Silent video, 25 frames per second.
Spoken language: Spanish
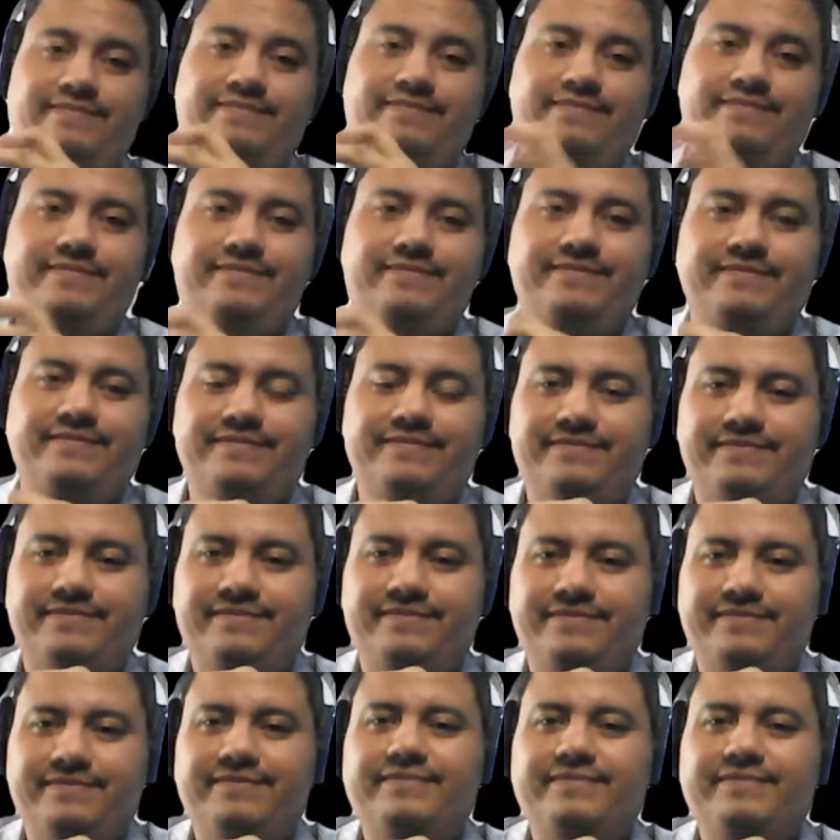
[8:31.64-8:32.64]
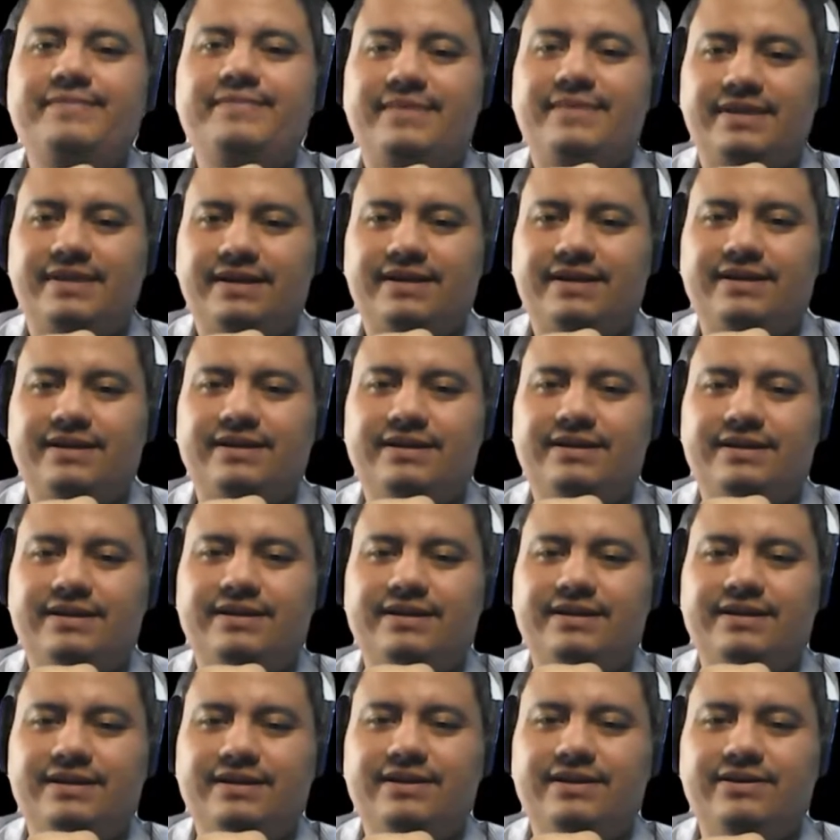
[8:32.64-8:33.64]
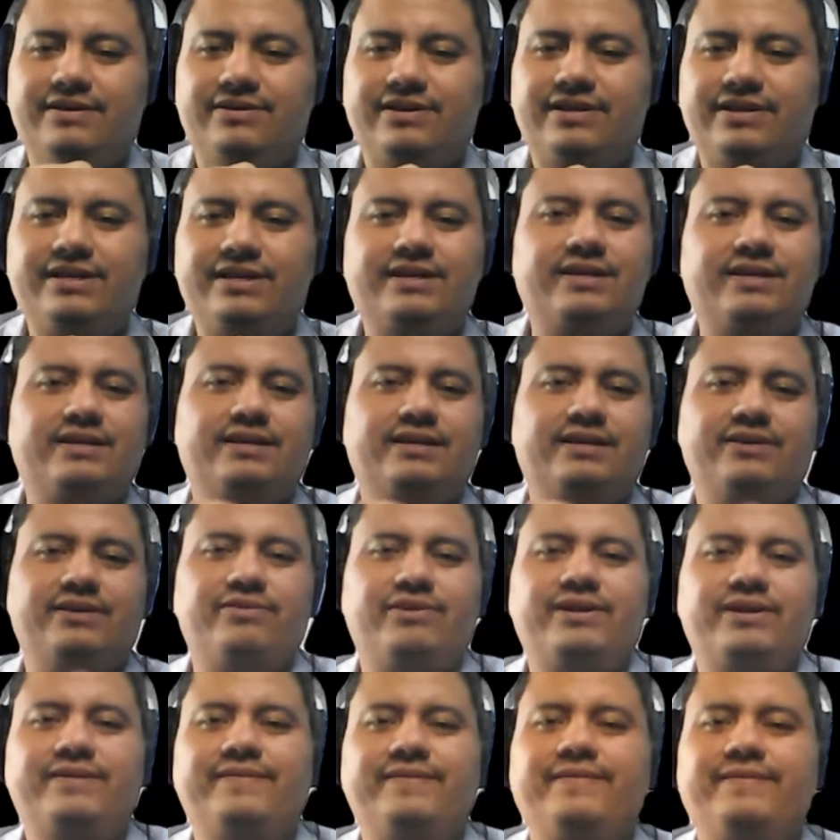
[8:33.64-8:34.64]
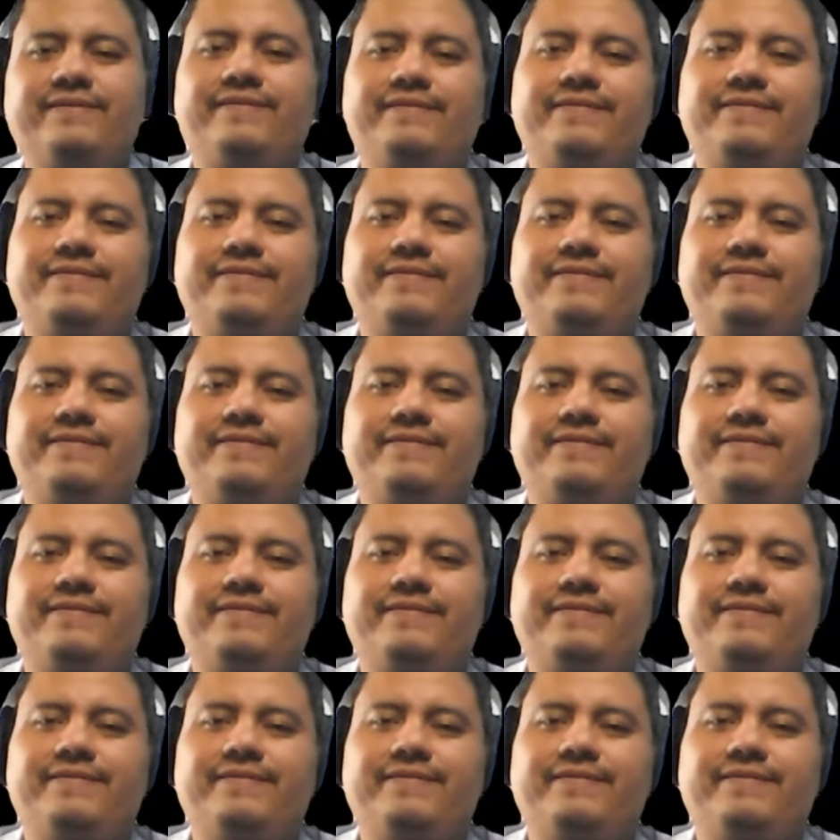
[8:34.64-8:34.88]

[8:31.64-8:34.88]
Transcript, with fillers: Gracias, un gusto. A, la orden, gracias Iván.